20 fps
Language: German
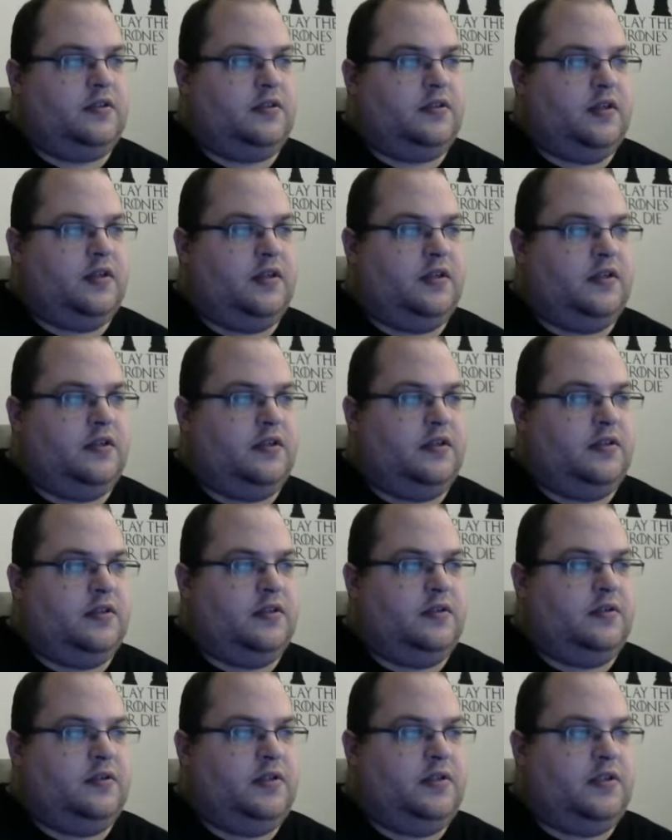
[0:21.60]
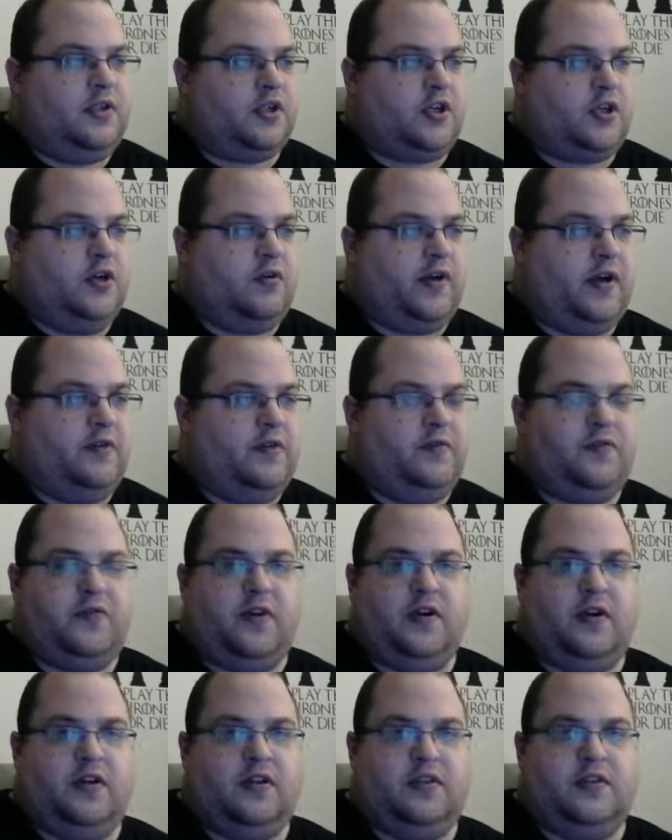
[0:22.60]
in dieser Stellung
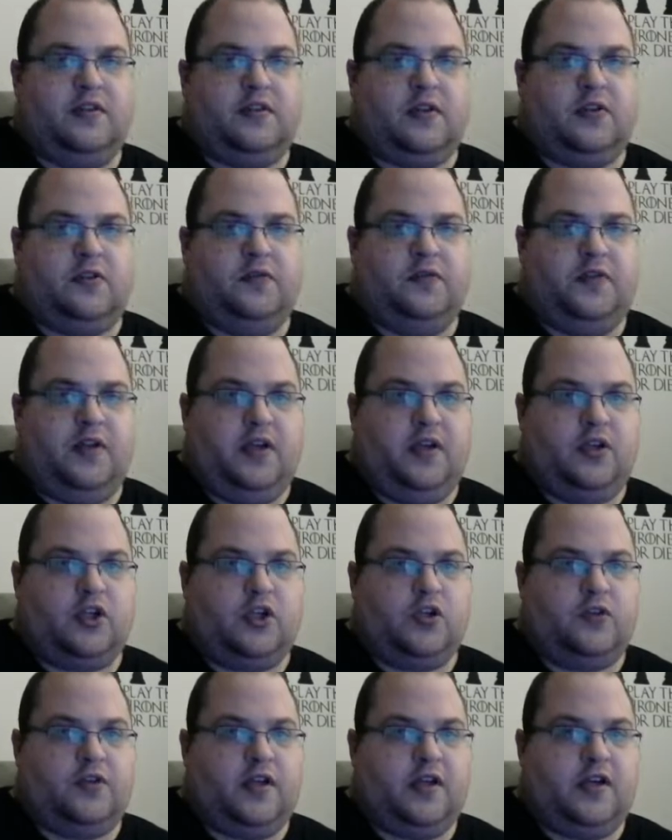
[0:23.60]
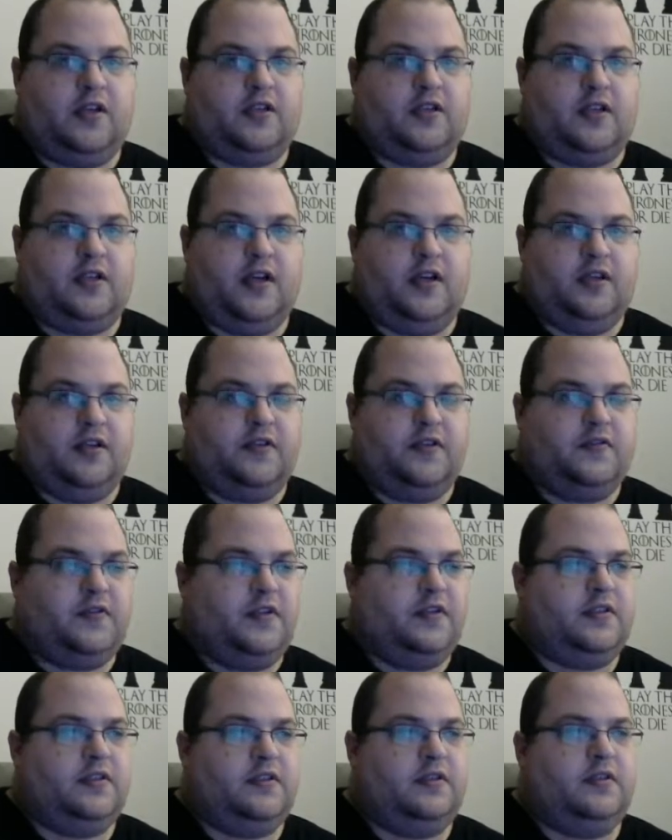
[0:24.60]
anfangen. Es ist also wieder ein geschlossener Katalane
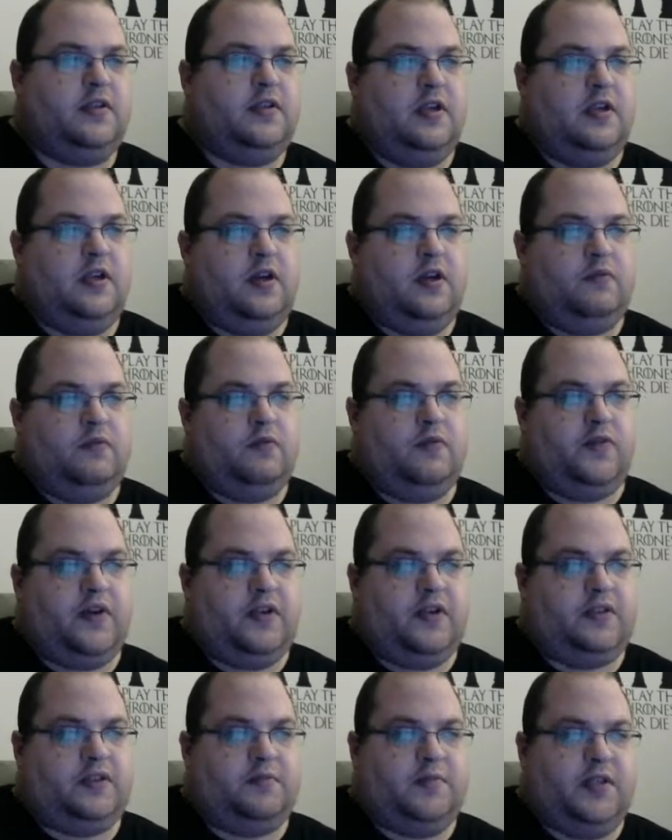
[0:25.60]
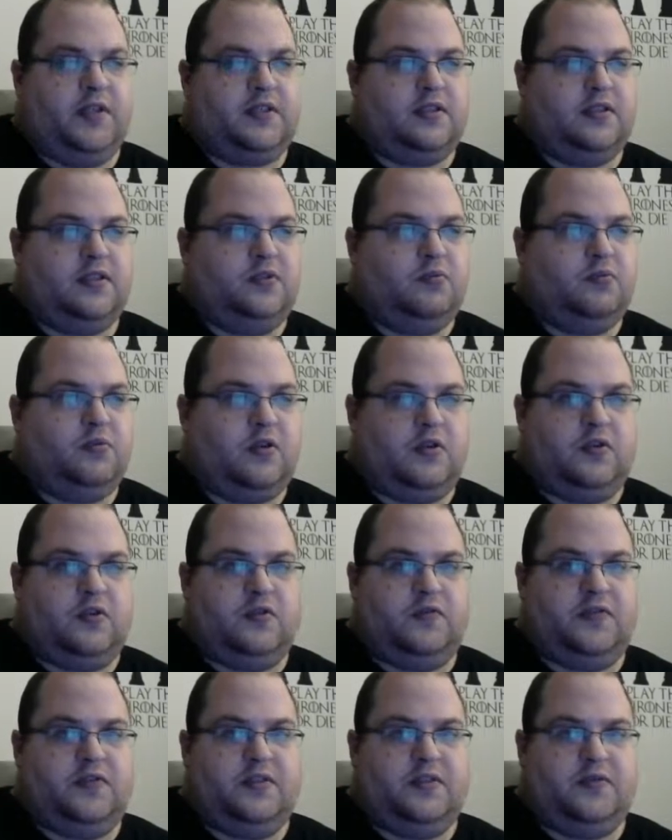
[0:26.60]
gewesen, wo Weiß im letzten Zug
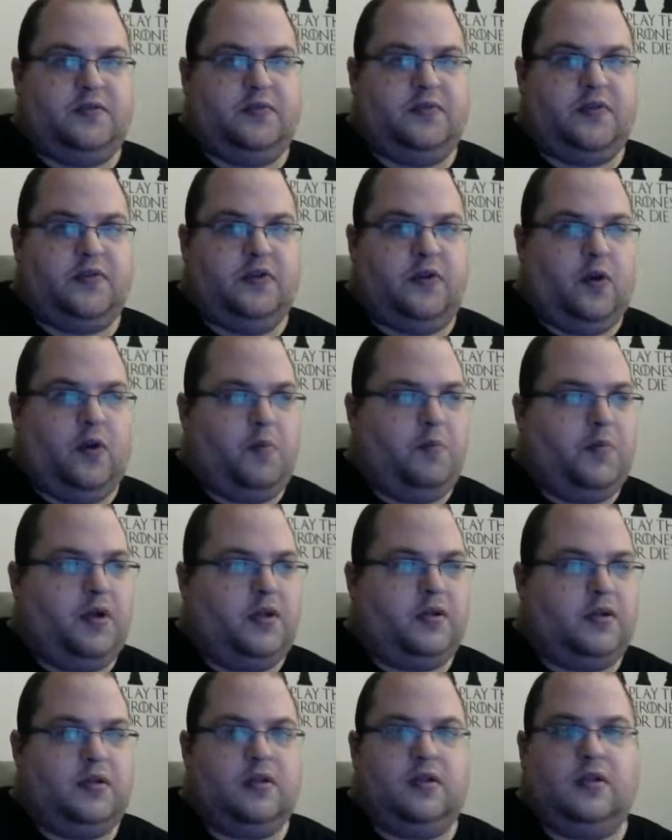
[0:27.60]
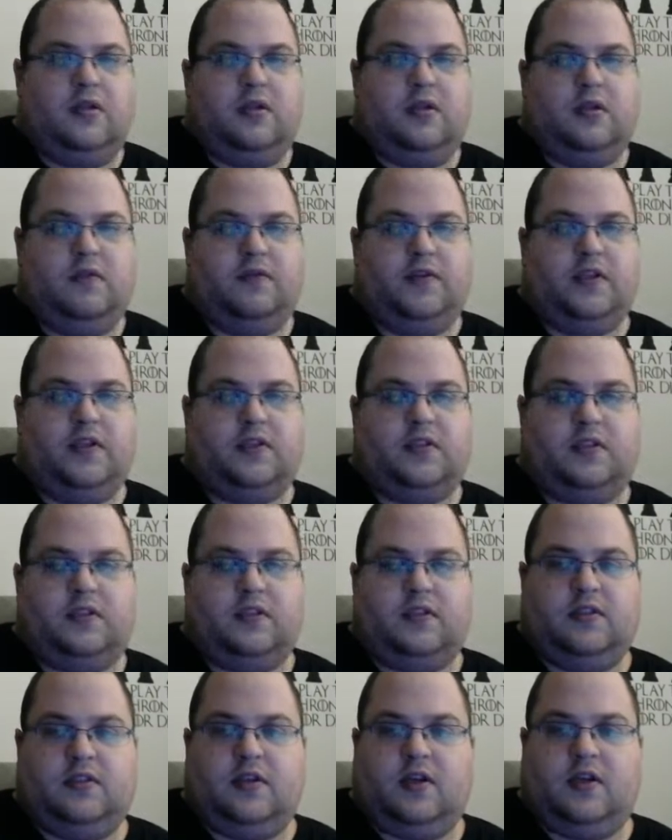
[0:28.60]
auf D5 genommen hat. Das
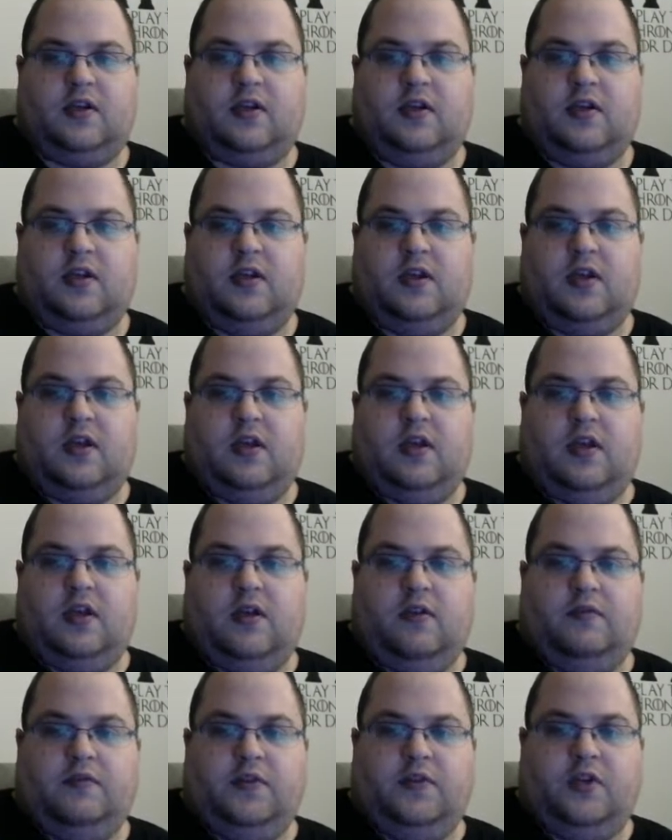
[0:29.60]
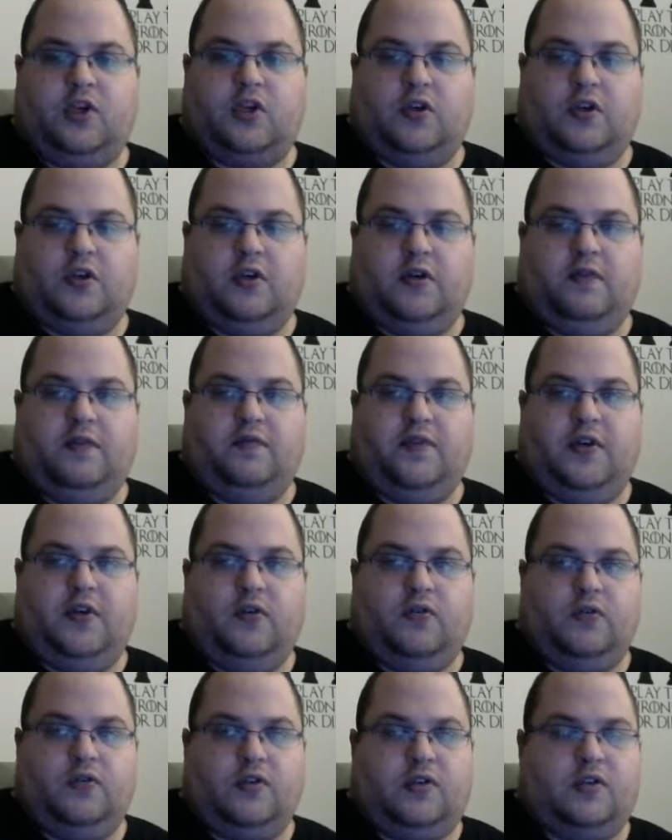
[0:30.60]
ist ja wie ich schon in den
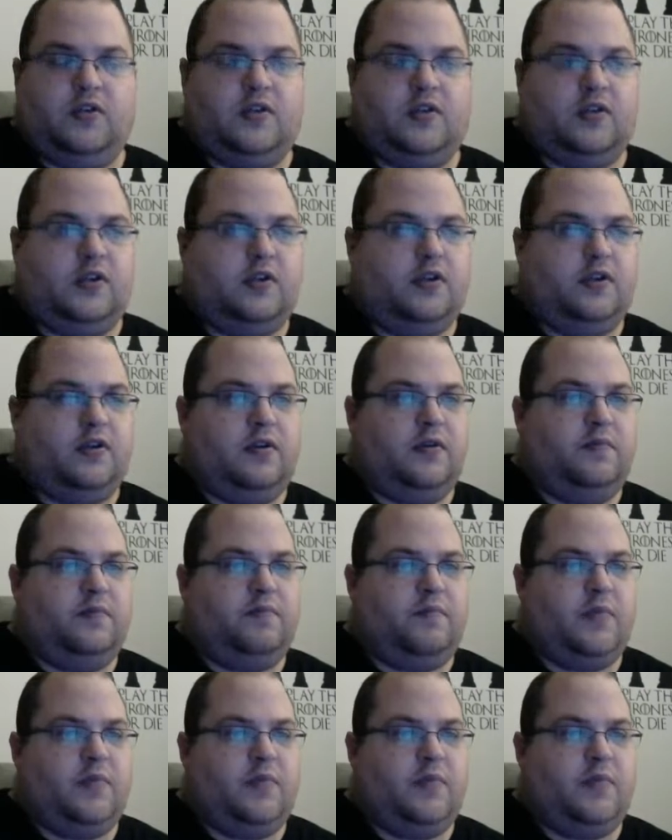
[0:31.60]
Videos äh,